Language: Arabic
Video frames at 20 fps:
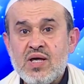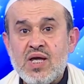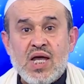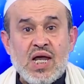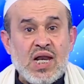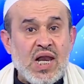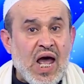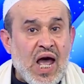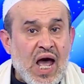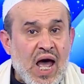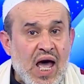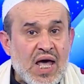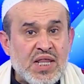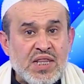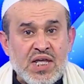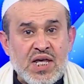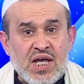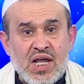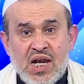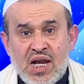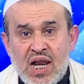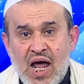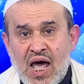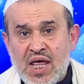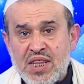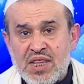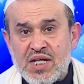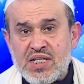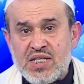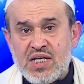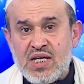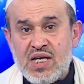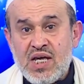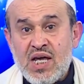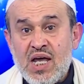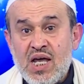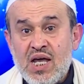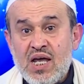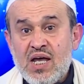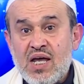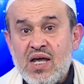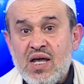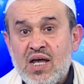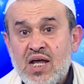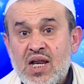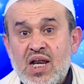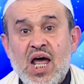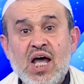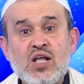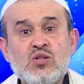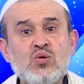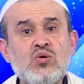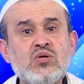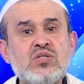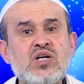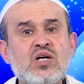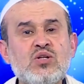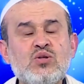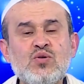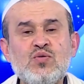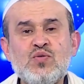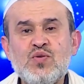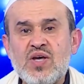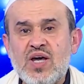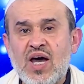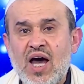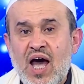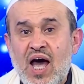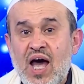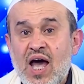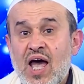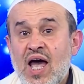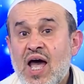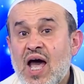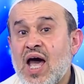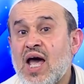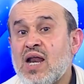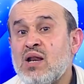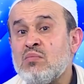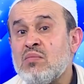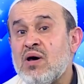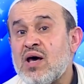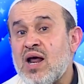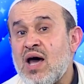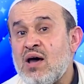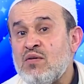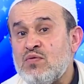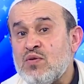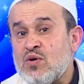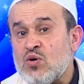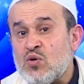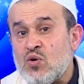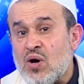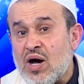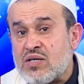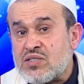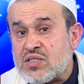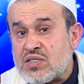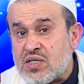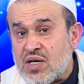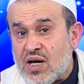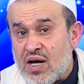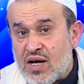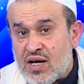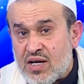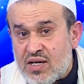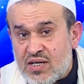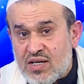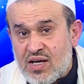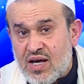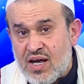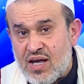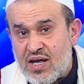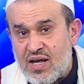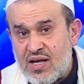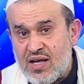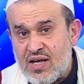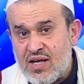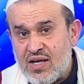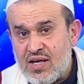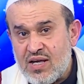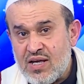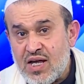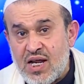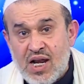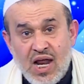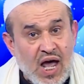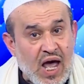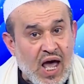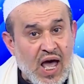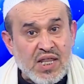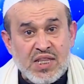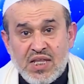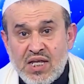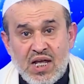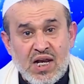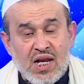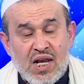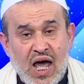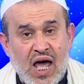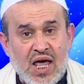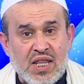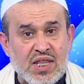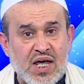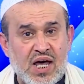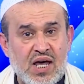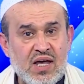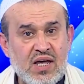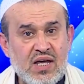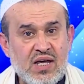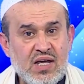إلى هذه اللحظة لا توجد فيها المرافق الصحية إلى هذه اللحظة